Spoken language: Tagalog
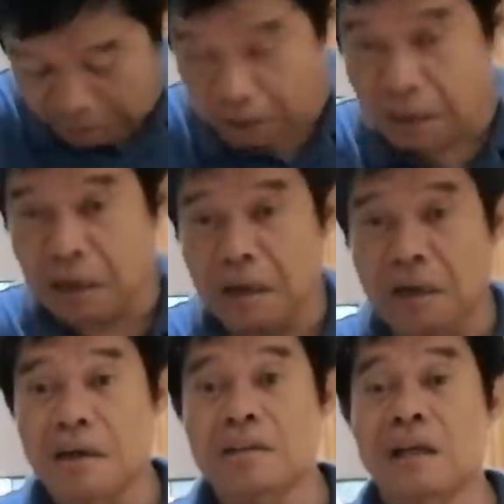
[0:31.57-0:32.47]
na
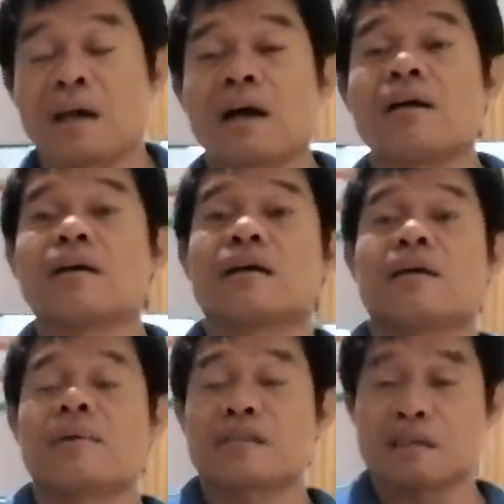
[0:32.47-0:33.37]
talagang
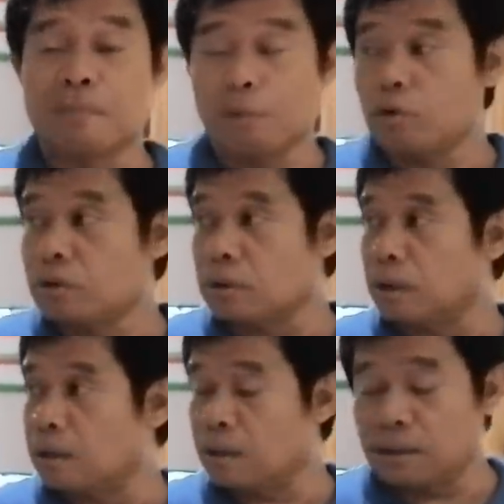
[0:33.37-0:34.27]
uh, ah, masasarap po at
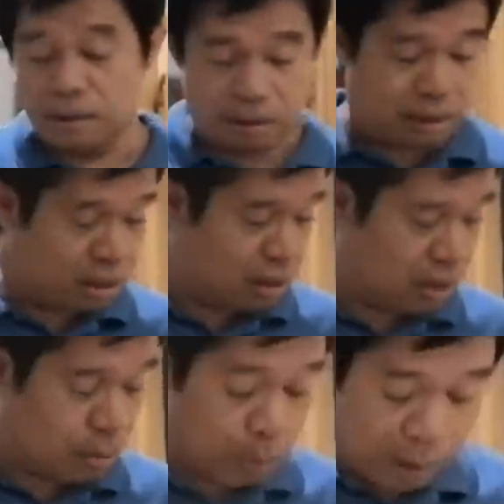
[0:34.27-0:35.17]
uh,
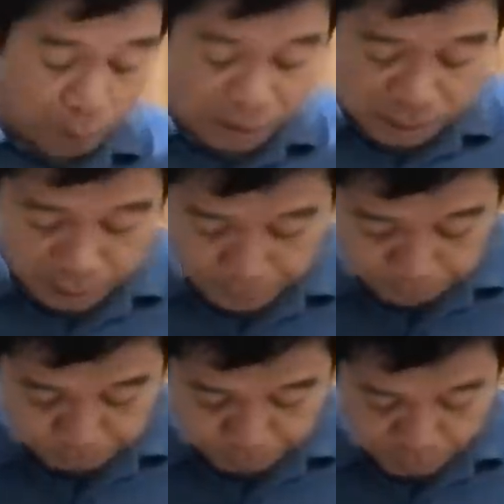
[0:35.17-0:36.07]
di po maiwasan.
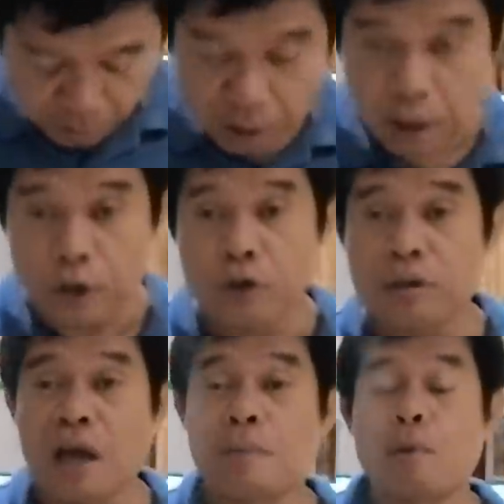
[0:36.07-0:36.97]

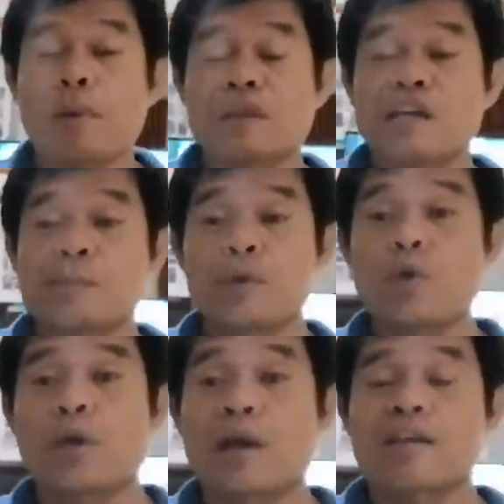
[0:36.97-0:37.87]
Yun, dahil po mataas po
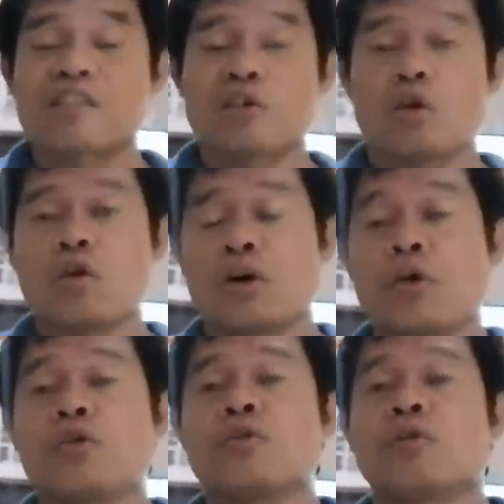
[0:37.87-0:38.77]
uric acid ko,
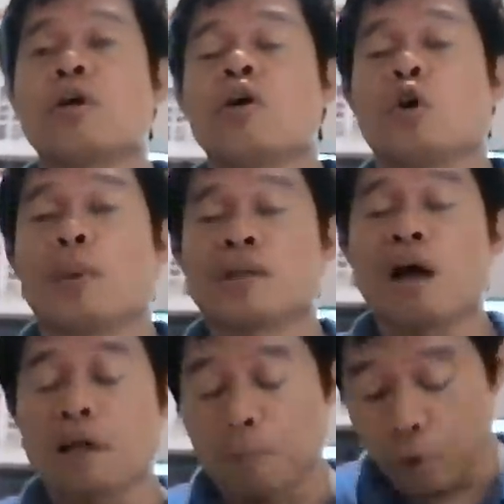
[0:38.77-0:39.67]
ayun,
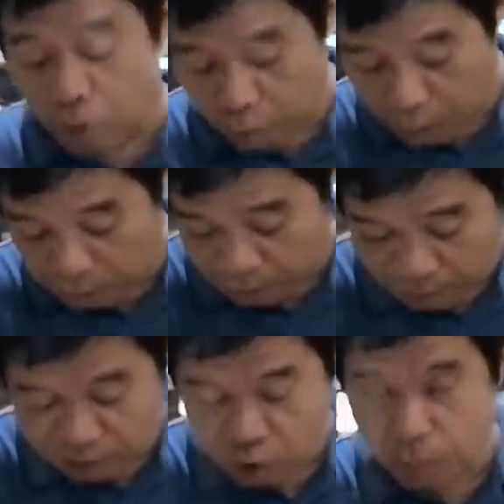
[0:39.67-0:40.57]
upatake po yung
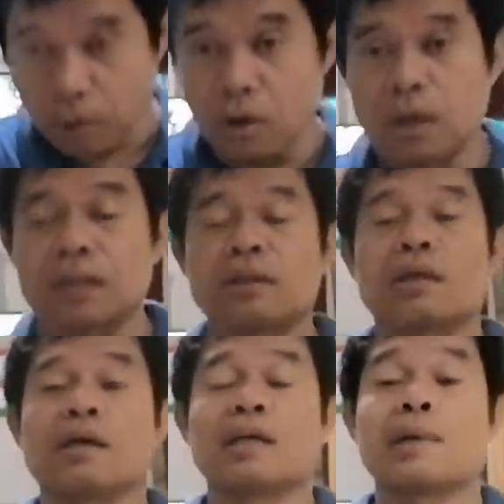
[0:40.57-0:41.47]
arthritis ko po at
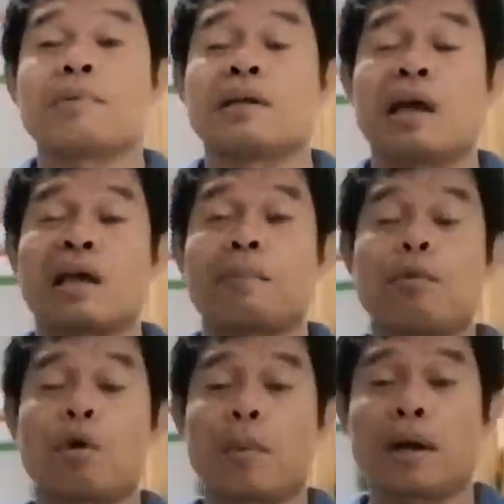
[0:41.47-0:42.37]
uh, hirap,
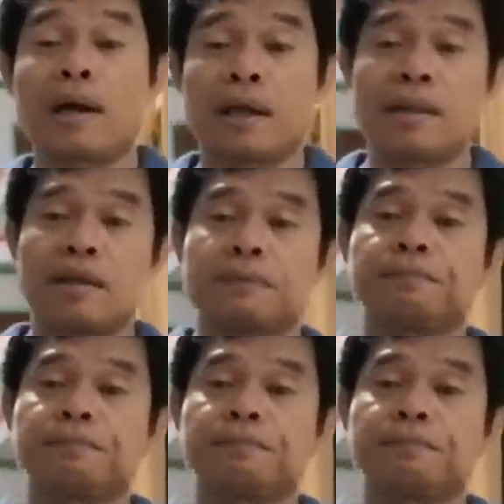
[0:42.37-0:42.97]
hinahirap po ako maglakad.